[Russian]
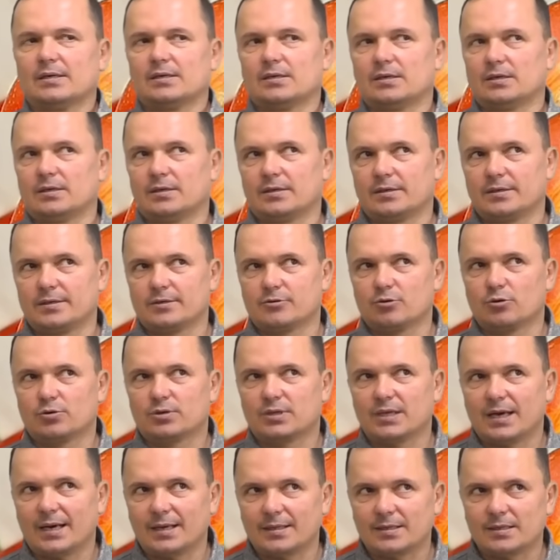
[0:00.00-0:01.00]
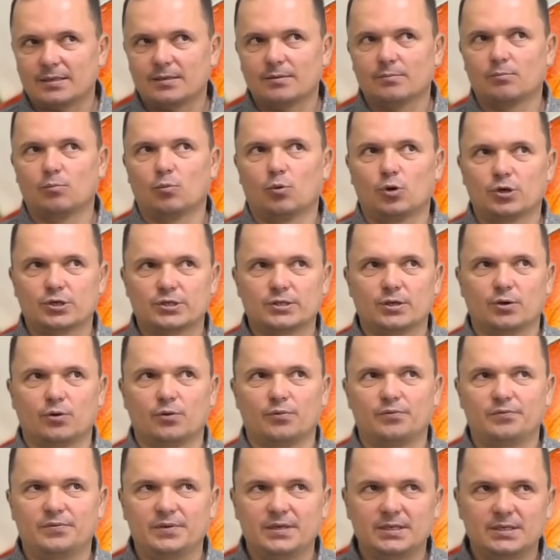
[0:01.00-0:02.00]
Результат можно
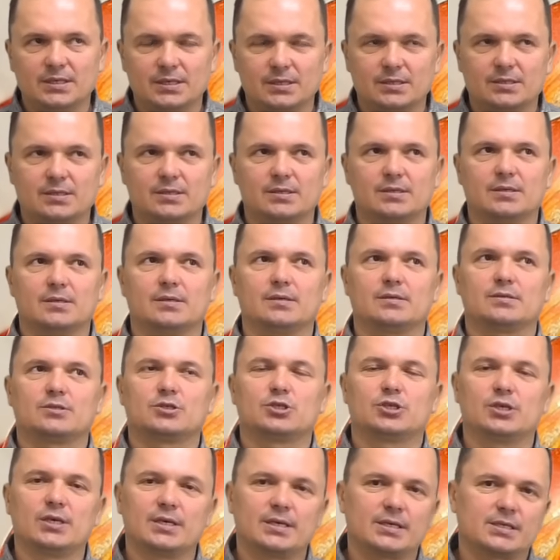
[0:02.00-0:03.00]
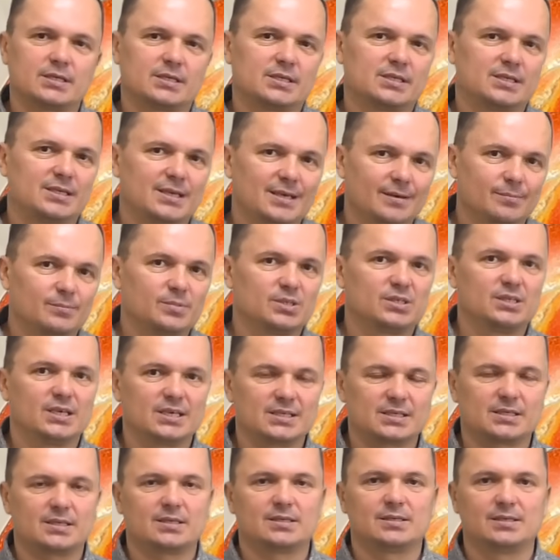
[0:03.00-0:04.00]
увидеть через
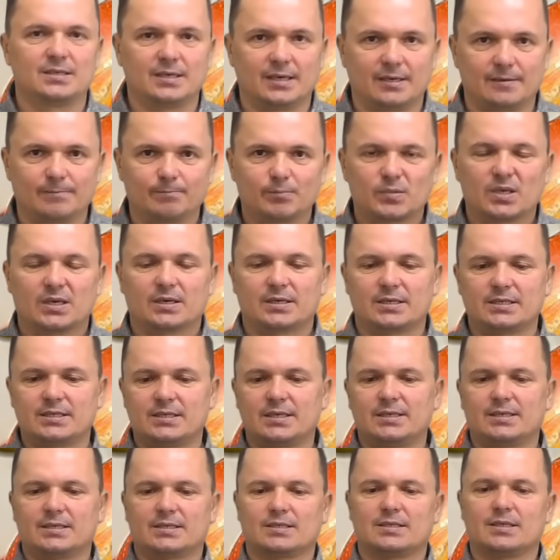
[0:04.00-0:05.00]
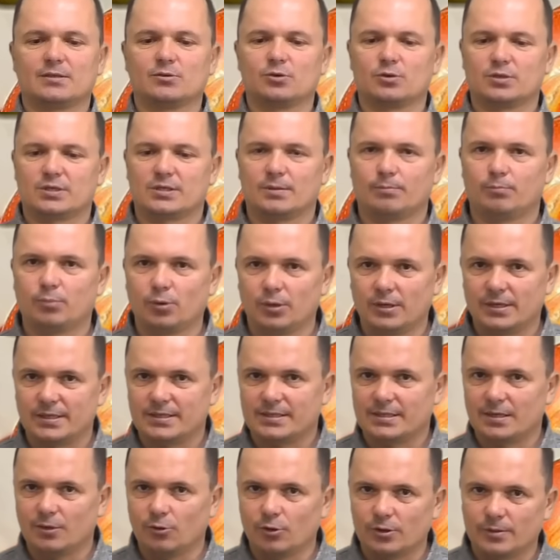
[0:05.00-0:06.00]
7-10 дней. Растение становится более
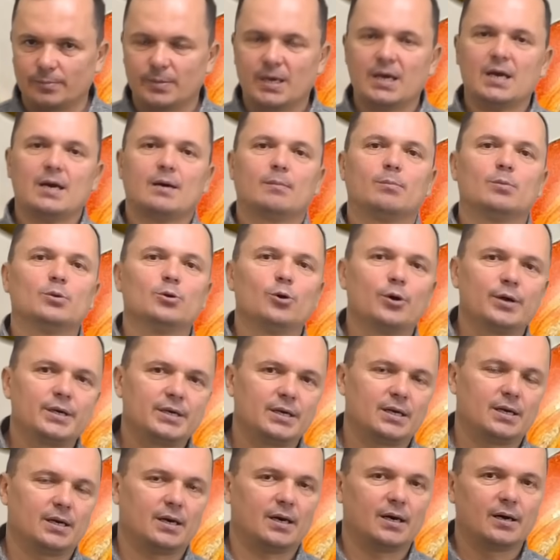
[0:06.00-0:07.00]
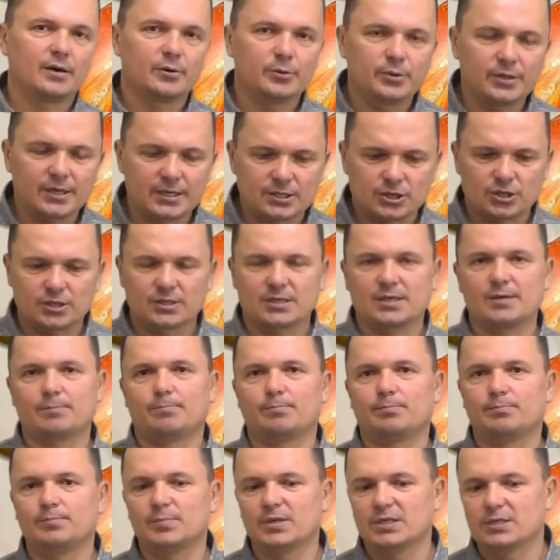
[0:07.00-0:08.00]
зеленым. Многие
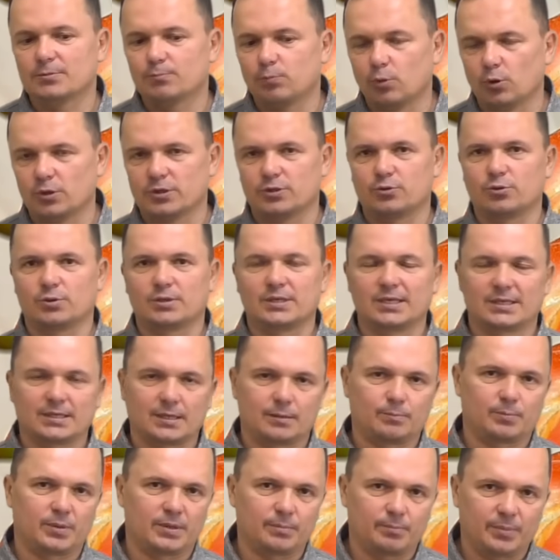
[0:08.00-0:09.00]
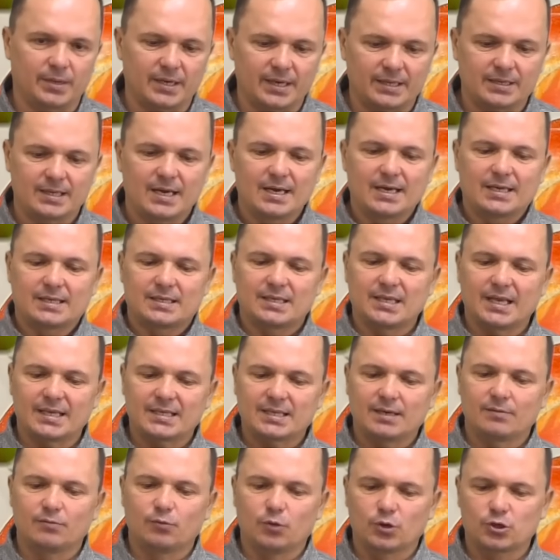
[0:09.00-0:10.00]
огуречники используют этот препарат для
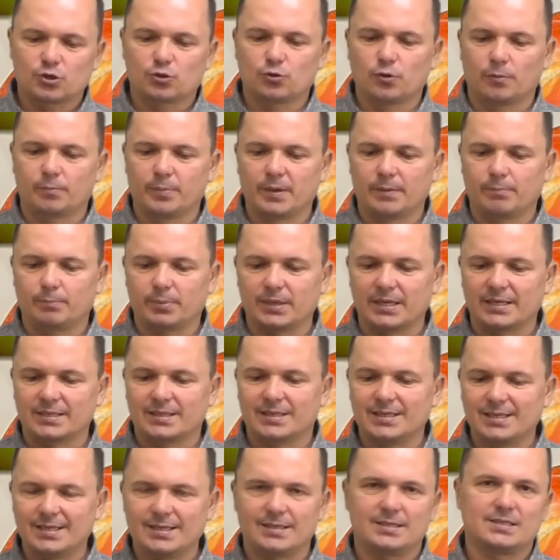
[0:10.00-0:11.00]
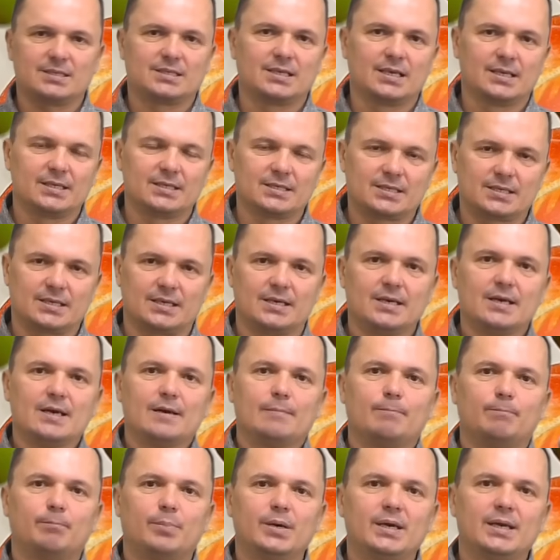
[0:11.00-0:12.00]
того, чтобы плоды зеленцы
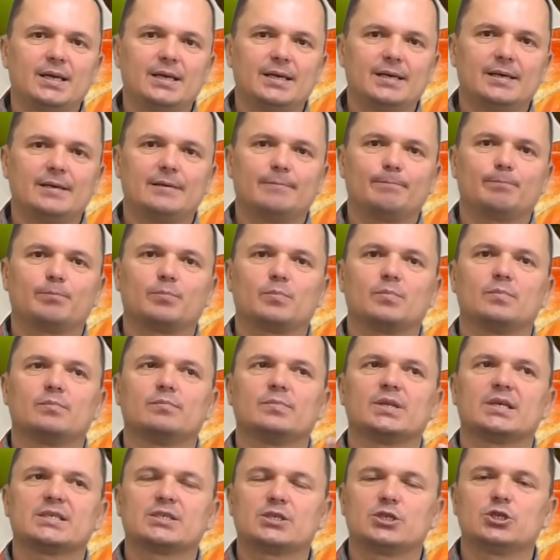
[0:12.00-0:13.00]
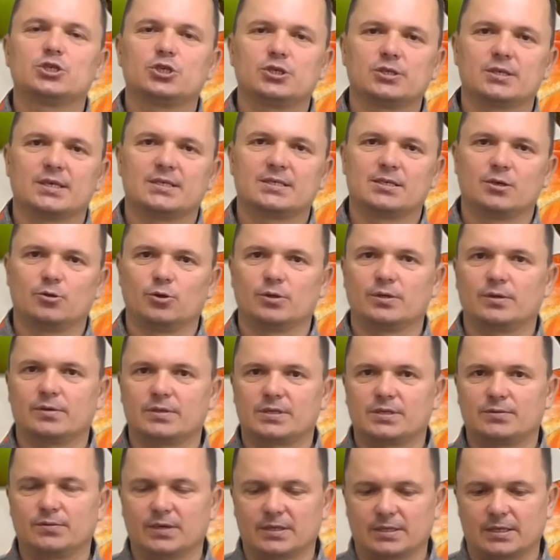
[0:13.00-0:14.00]
были насыщенно зеленого
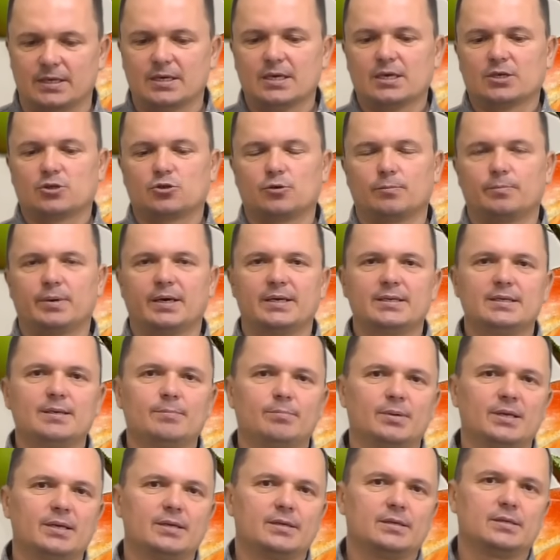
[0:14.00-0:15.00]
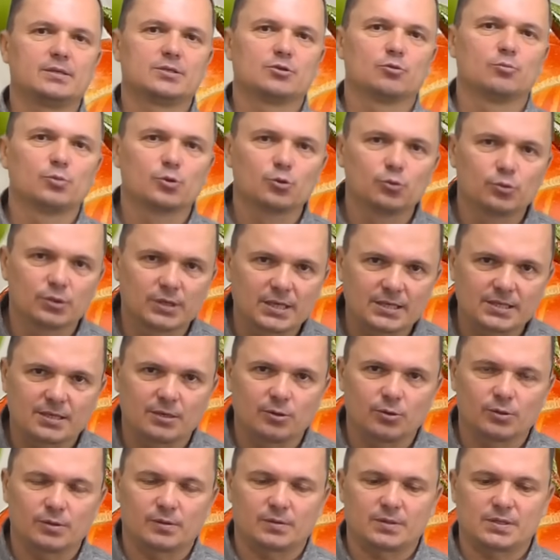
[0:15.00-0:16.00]
цвета, чтобы они были
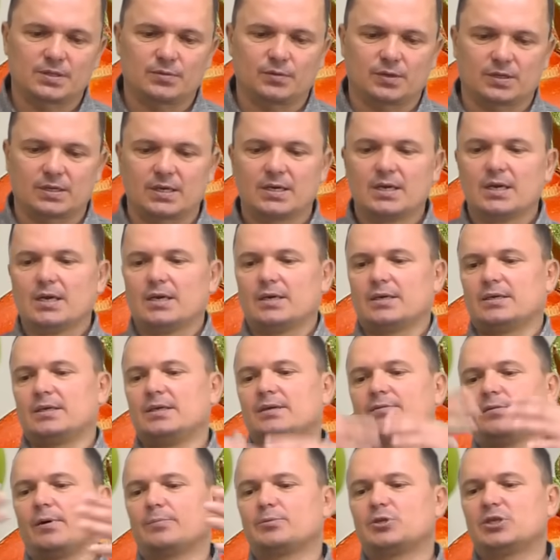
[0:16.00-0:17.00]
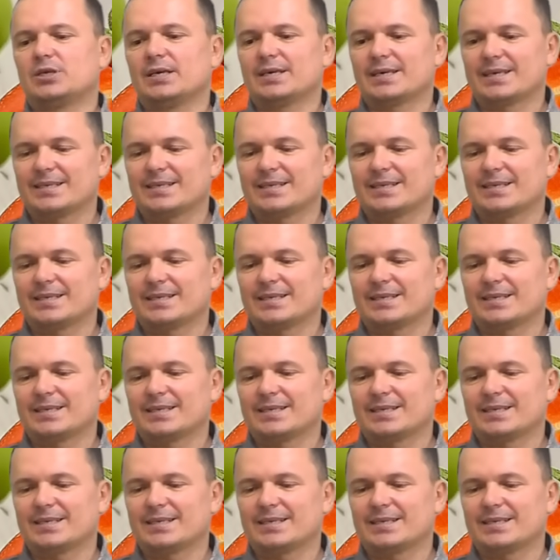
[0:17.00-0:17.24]
изумрудно-зеленого цвета. И вообще